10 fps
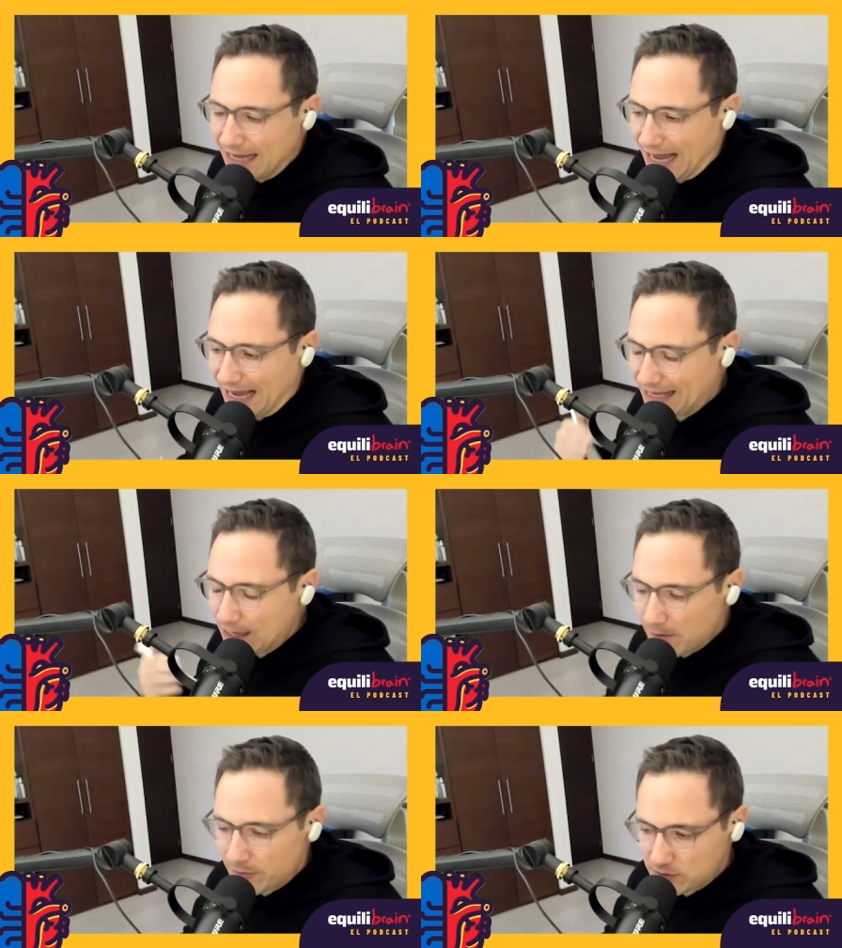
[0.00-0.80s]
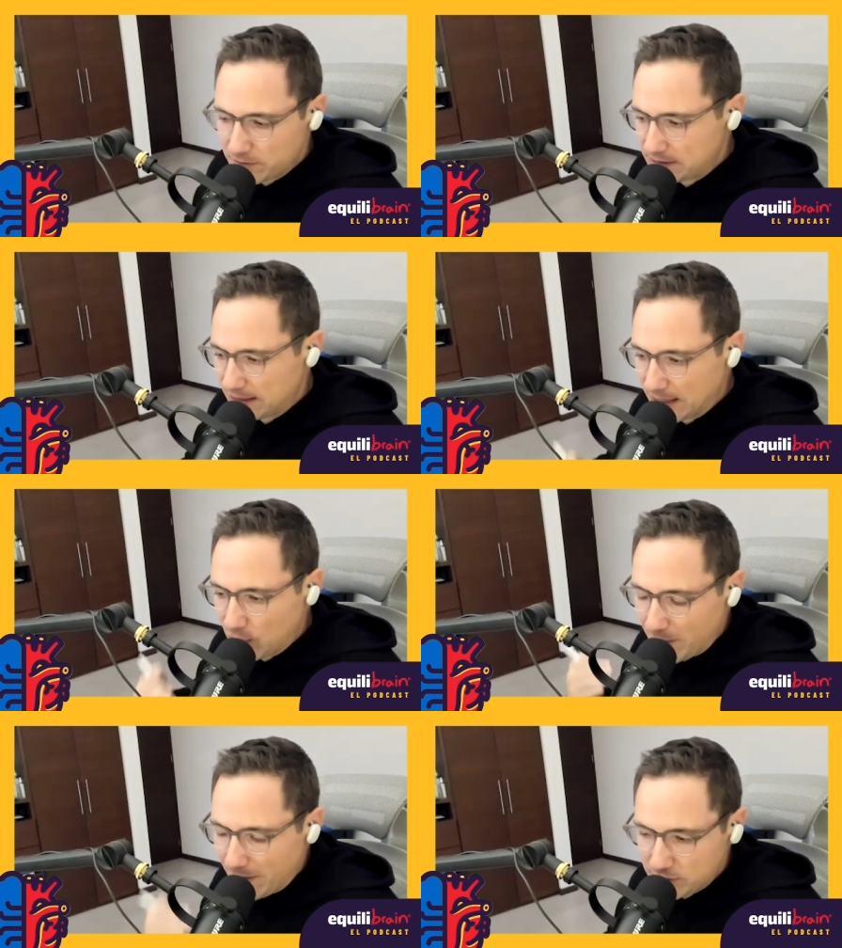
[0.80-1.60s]
Aquí lo vamos a investigar,
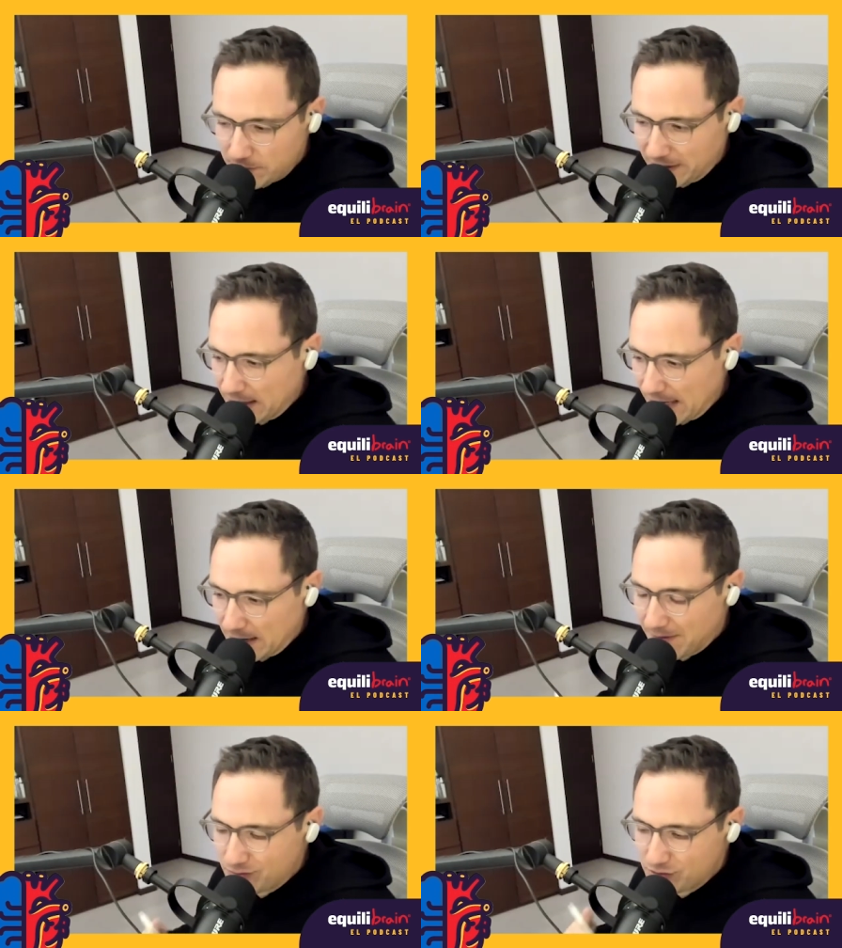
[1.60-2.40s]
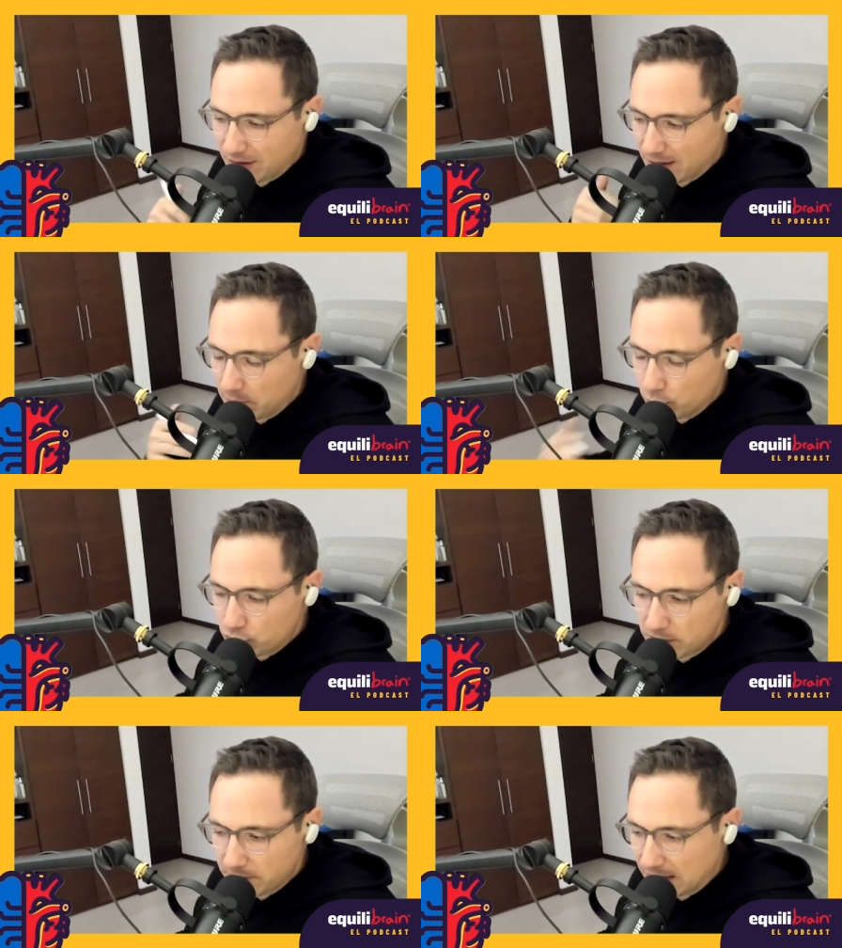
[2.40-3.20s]
lo vamos a platicar, vamos a tener
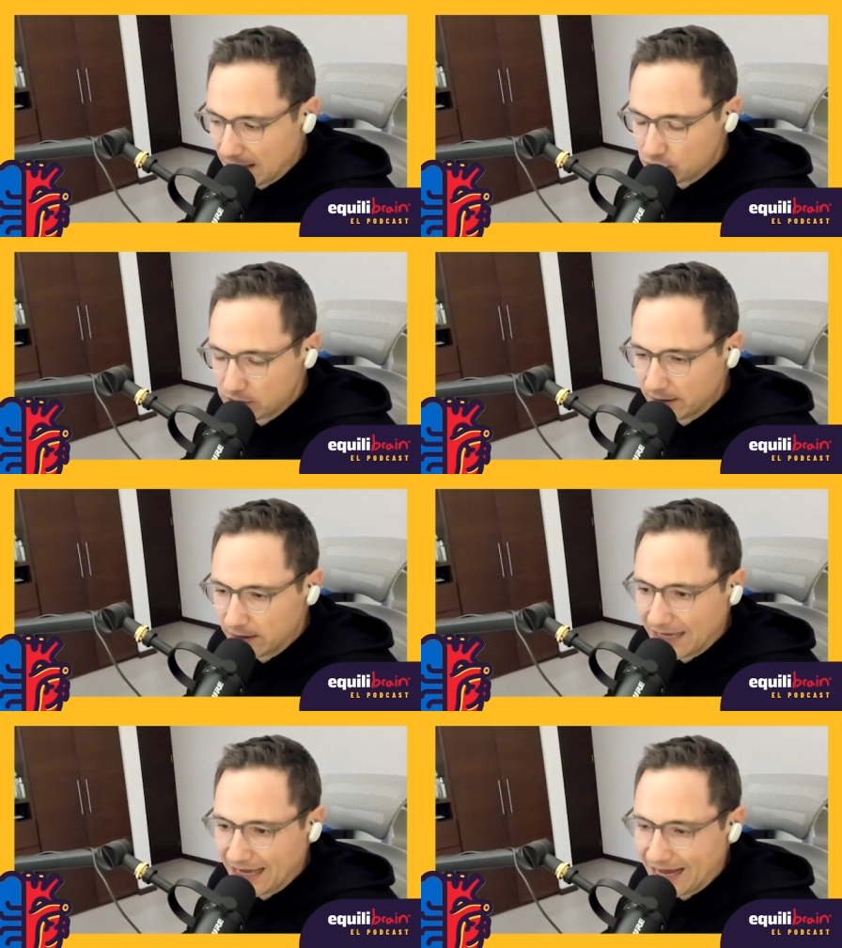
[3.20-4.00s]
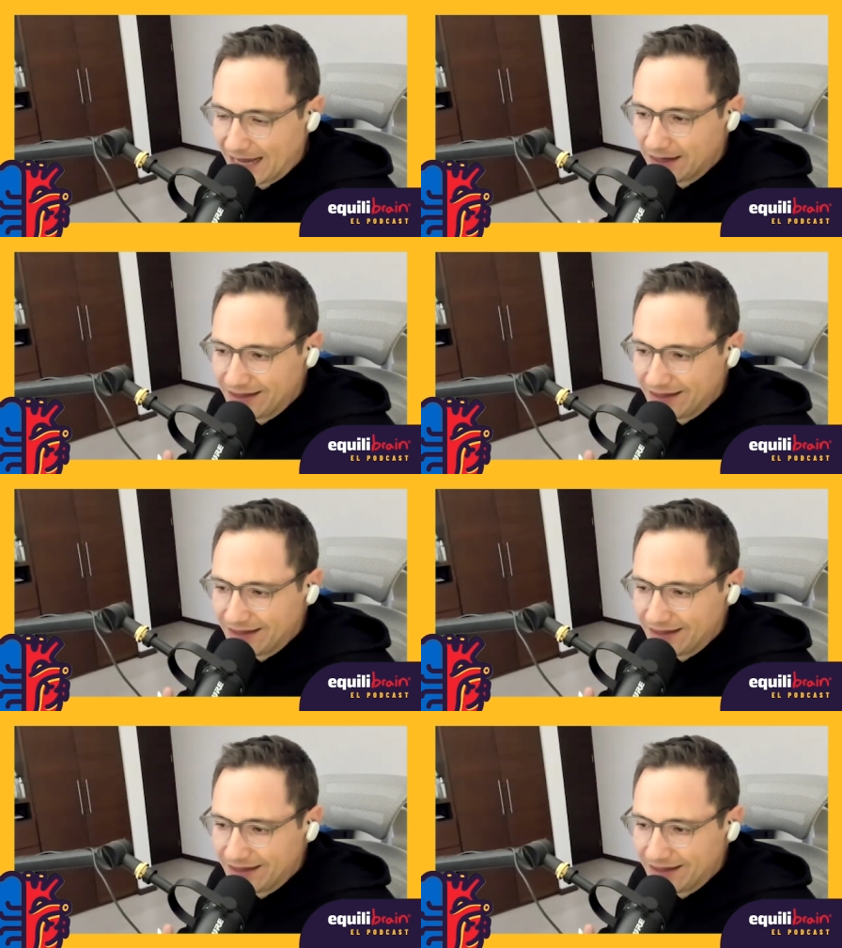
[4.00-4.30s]
muchos invitados, gente que ha